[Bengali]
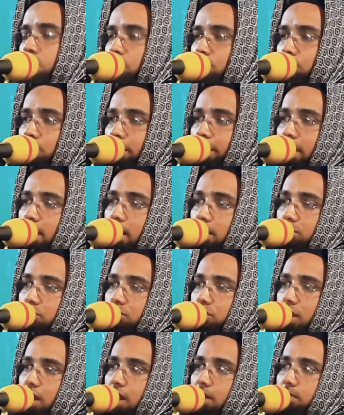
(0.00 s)
উমরে
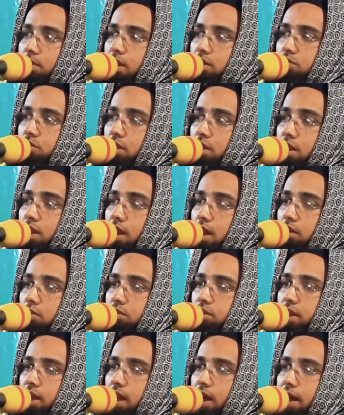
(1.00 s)
খাত্তাব রাদিয়াল্লাহু
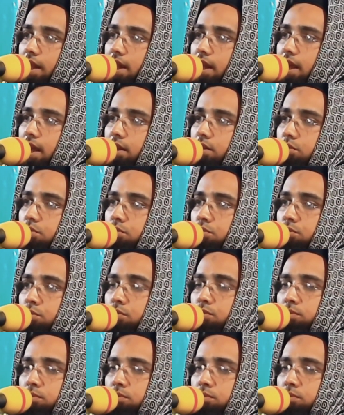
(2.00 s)
তাআলা আনহু